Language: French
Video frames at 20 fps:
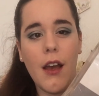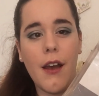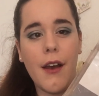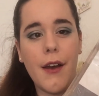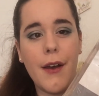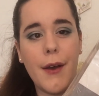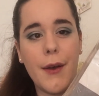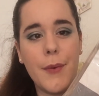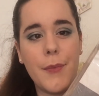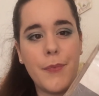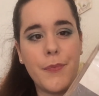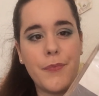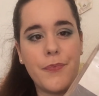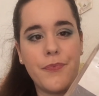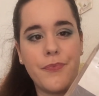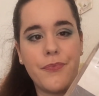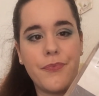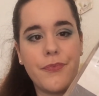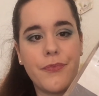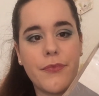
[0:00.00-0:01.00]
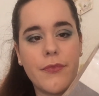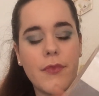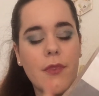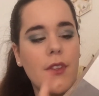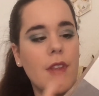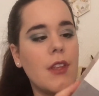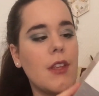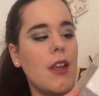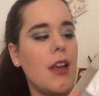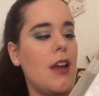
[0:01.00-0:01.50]

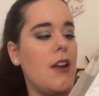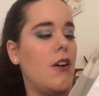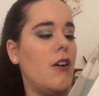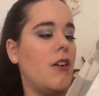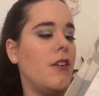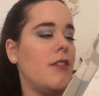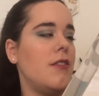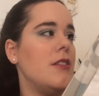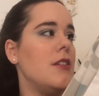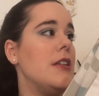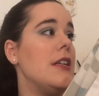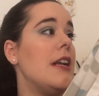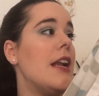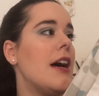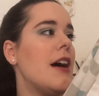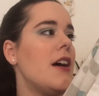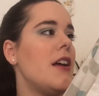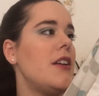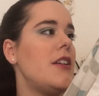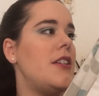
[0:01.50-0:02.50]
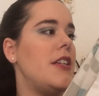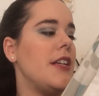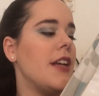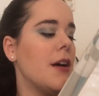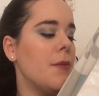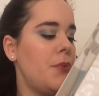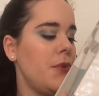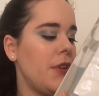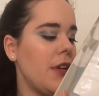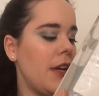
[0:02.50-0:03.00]
Euh, alors là, j'ai
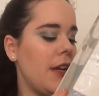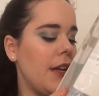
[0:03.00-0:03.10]
un peu